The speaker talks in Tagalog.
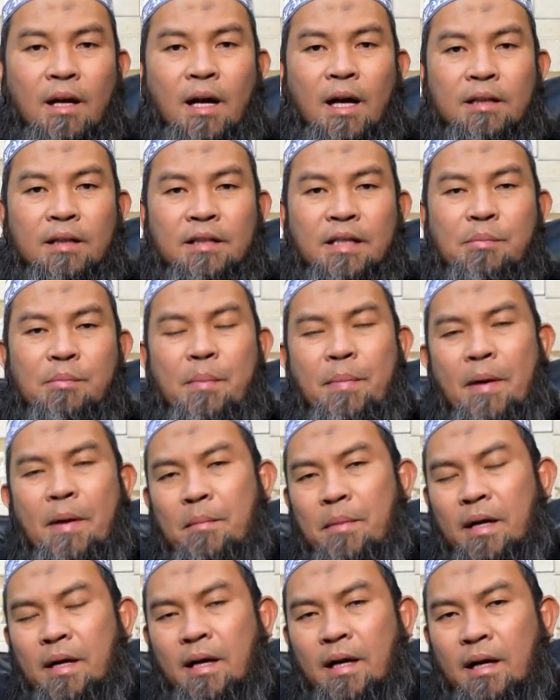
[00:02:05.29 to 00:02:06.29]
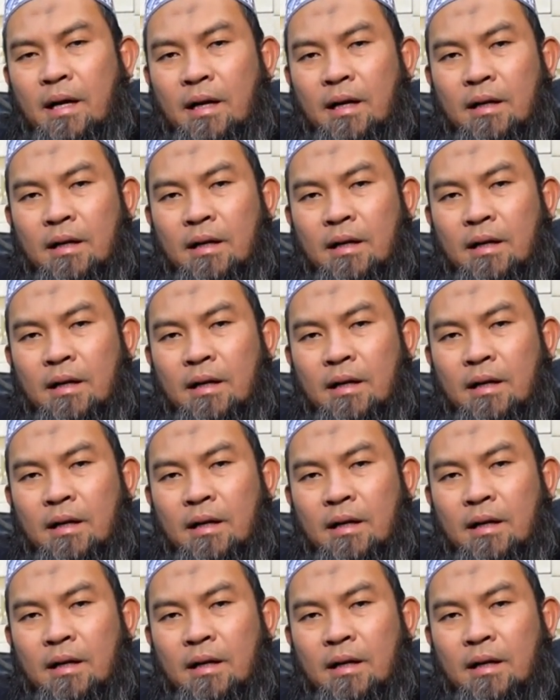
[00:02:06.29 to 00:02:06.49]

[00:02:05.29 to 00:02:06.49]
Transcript: At ang iba pang mga